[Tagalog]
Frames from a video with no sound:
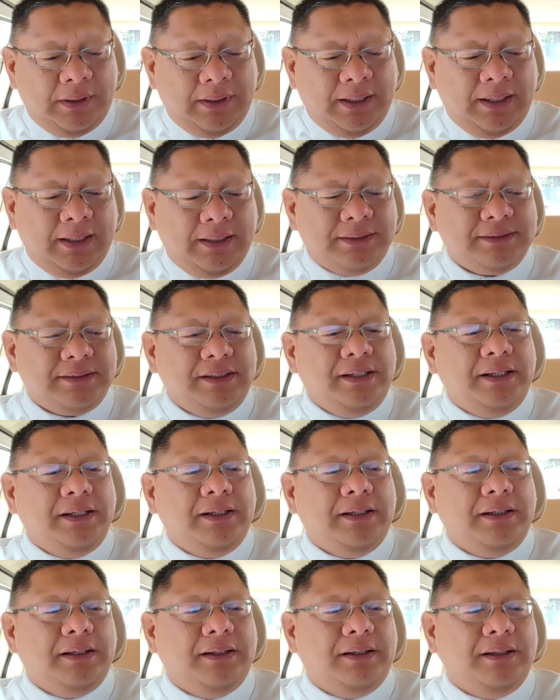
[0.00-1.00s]

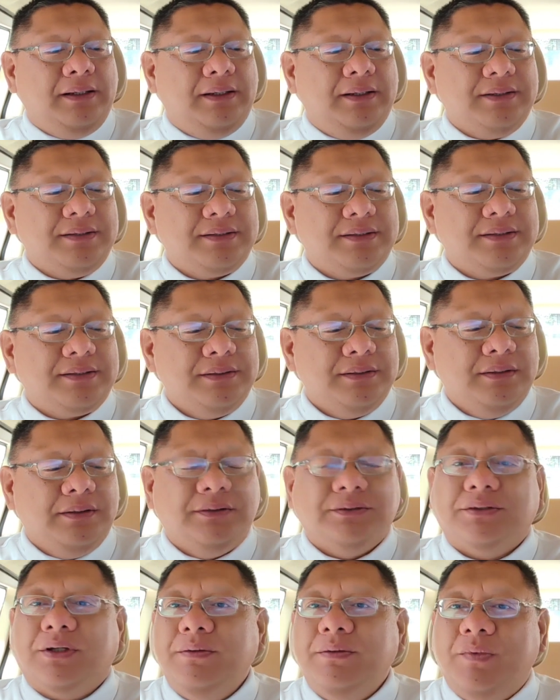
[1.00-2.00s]
Lastly is
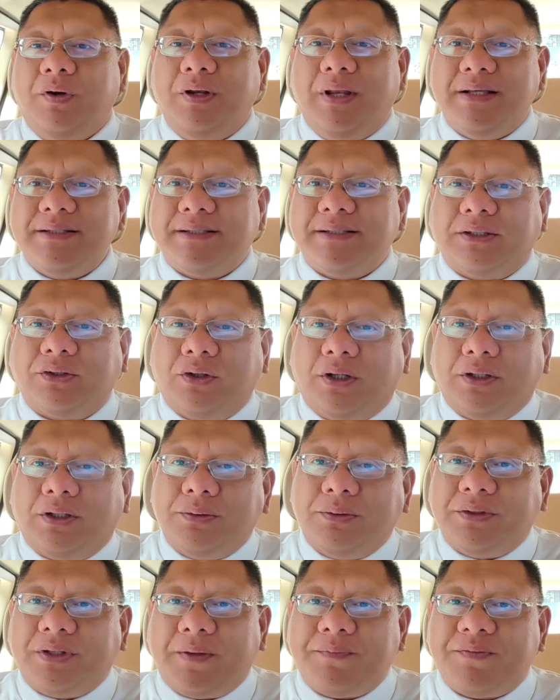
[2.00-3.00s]
so mo lang sa ato
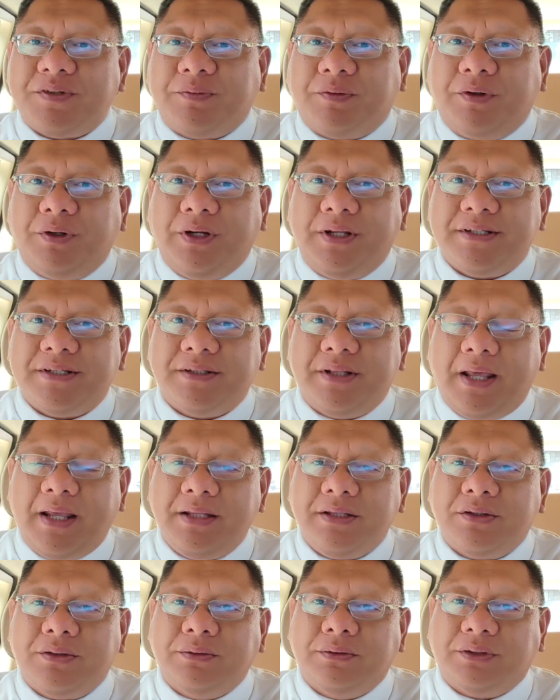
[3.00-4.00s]
atong tips for this
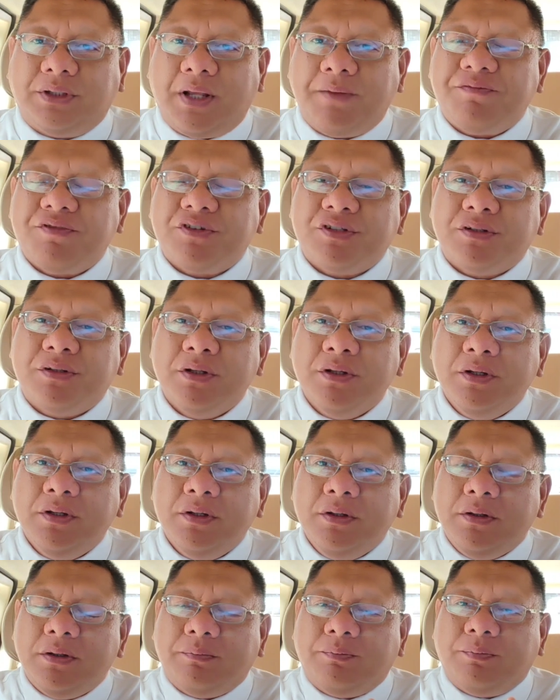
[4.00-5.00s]
day. okay?
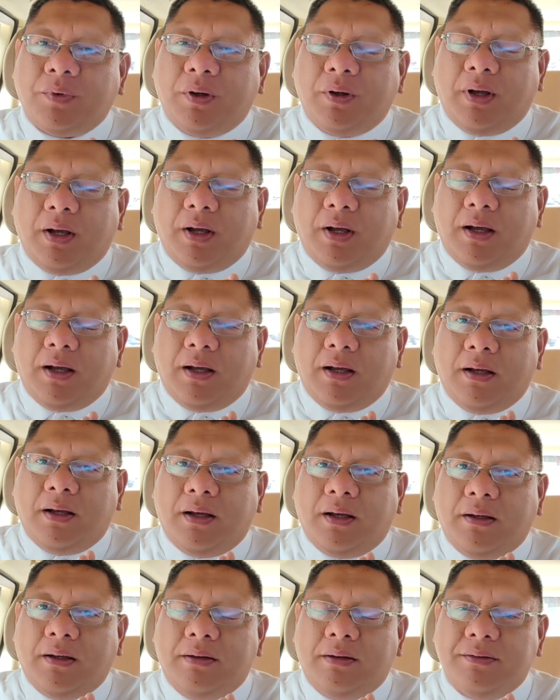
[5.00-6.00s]
uh, ang
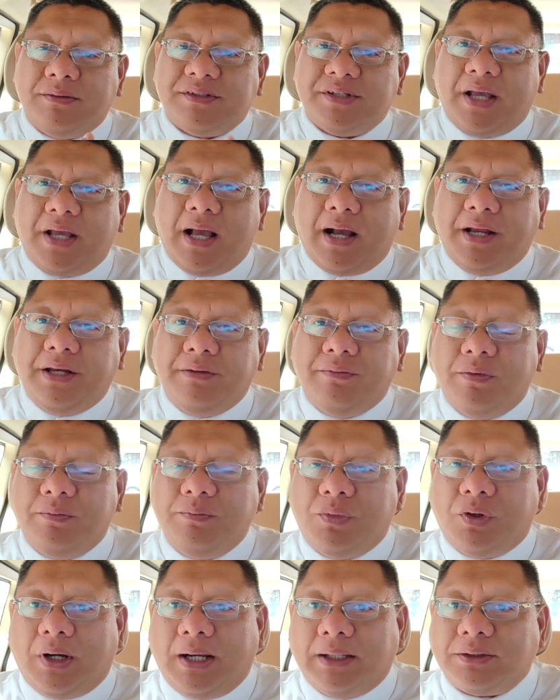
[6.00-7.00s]
buhat na malikanin mo uh,
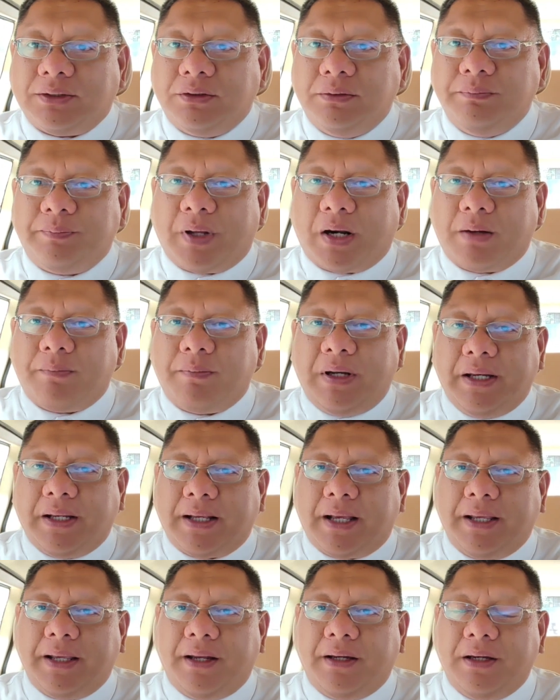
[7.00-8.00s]
especially karon
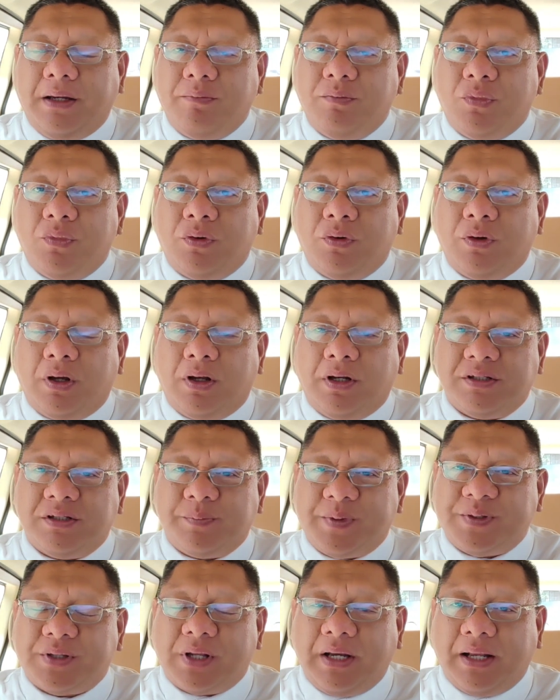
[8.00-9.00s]
earthquake prone ta
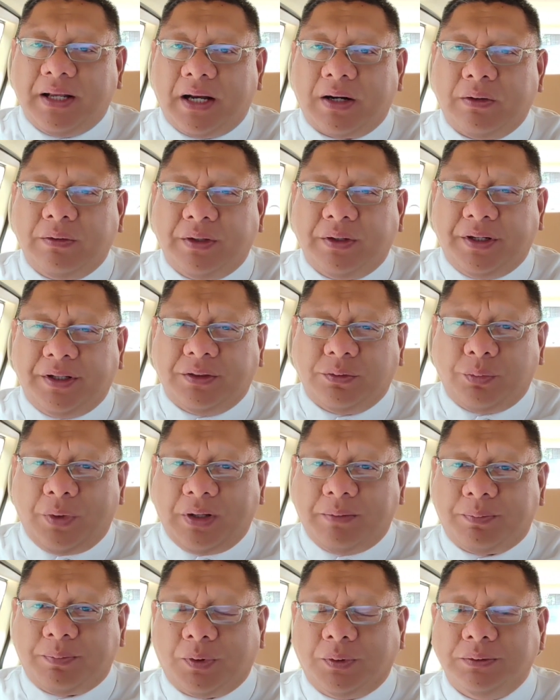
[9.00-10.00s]
labi na Pilipinas no
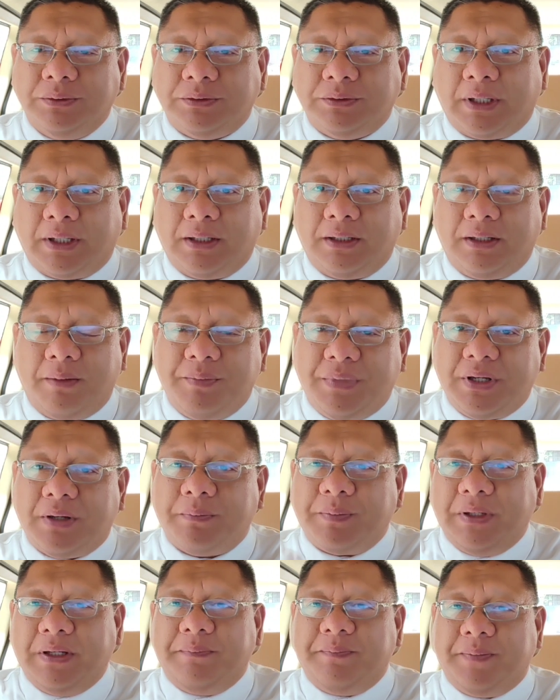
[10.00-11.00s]
makafeel ta permi
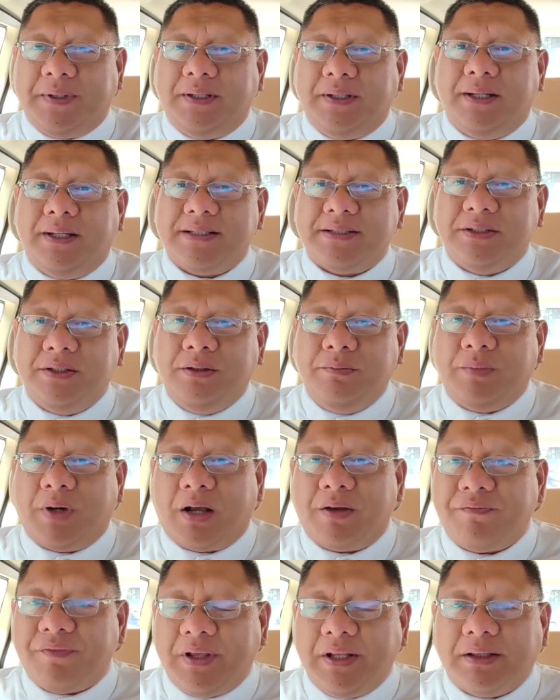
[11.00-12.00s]
og
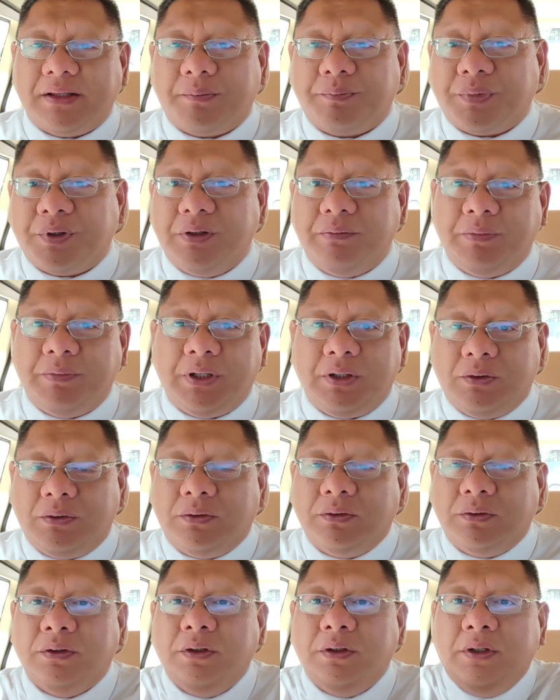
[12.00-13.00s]
uyog
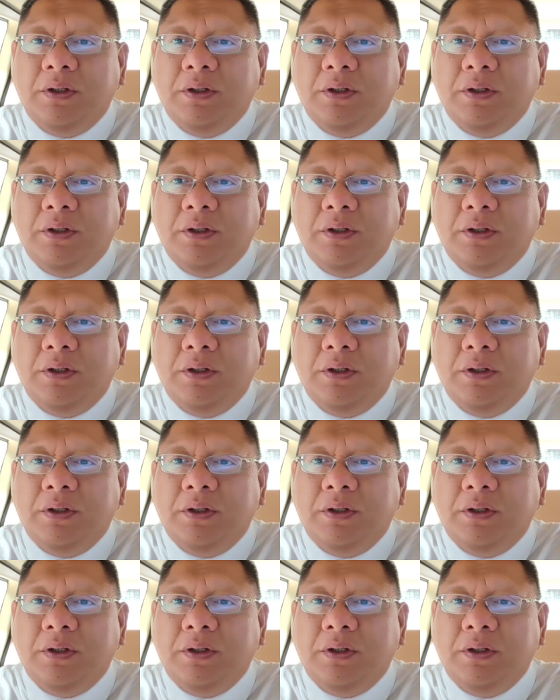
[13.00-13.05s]
uh,